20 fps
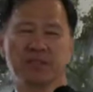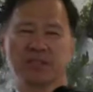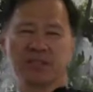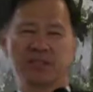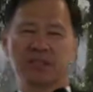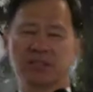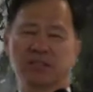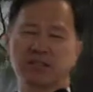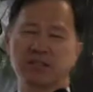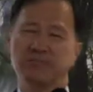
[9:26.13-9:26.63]

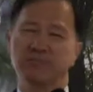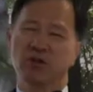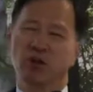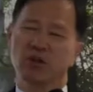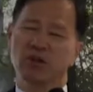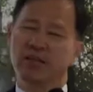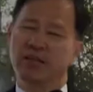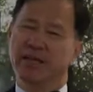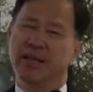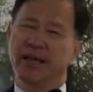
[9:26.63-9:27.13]
지금
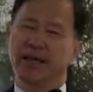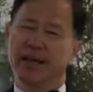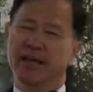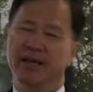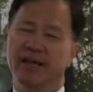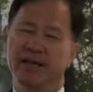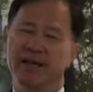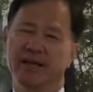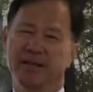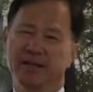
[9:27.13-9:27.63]

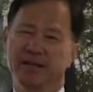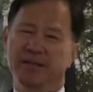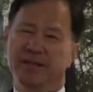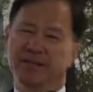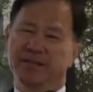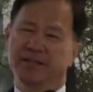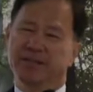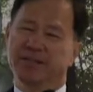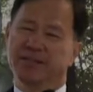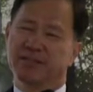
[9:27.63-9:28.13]
여기에
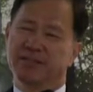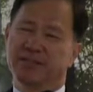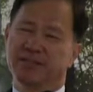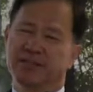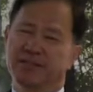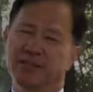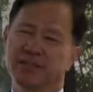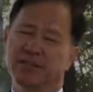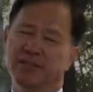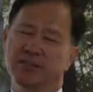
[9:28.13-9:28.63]

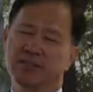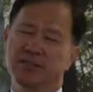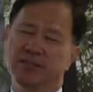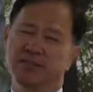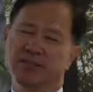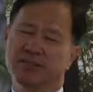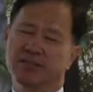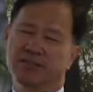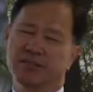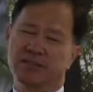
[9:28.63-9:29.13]

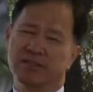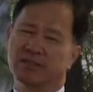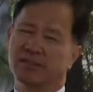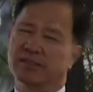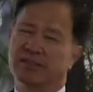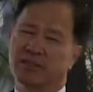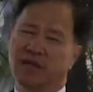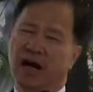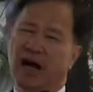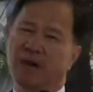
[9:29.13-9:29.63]
그
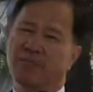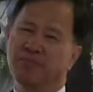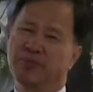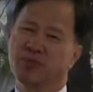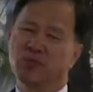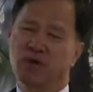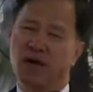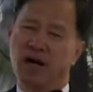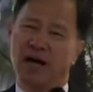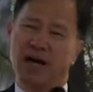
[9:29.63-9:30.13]

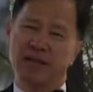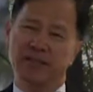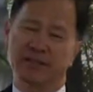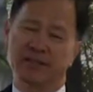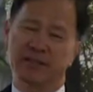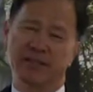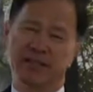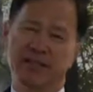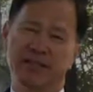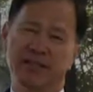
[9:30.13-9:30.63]
아비와
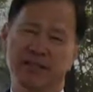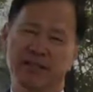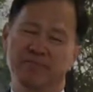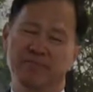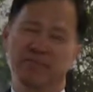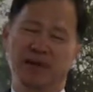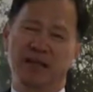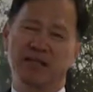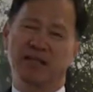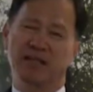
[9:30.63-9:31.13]

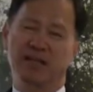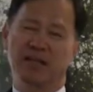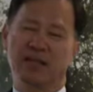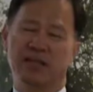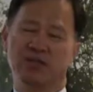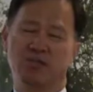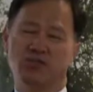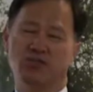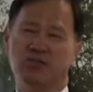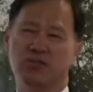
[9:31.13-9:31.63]
아들이
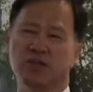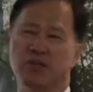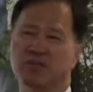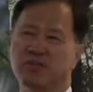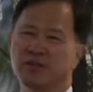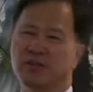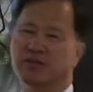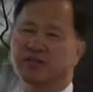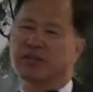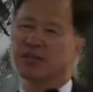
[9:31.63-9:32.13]
만약에
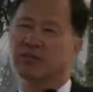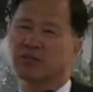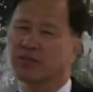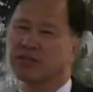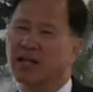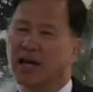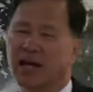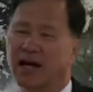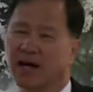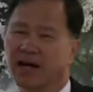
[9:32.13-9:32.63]
주님을
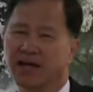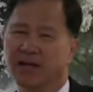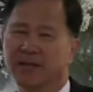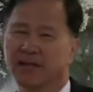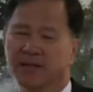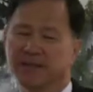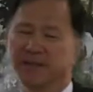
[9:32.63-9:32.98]
찾았다.